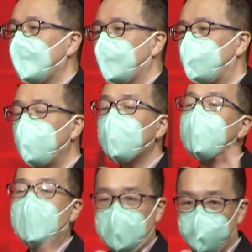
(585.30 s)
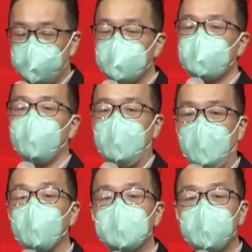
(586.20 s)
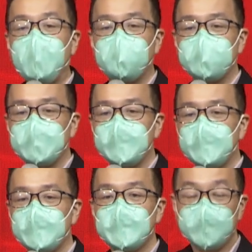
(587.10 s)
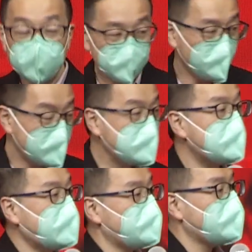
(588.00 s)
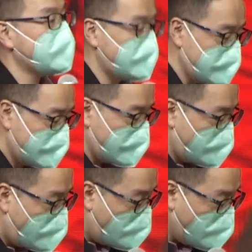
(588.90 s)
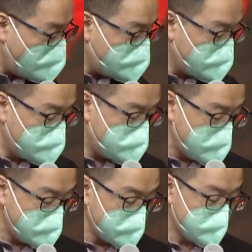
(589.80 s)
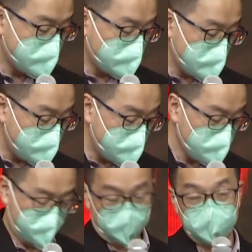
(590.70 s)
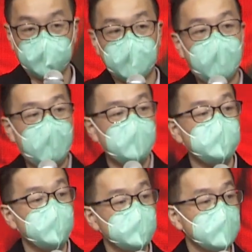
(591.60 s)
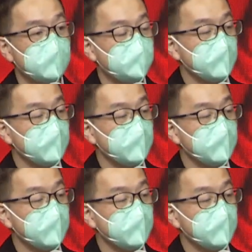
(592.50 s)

去买不是就好了吗？但是我跟你讲，《Harvard Business Review》OK，哈佛的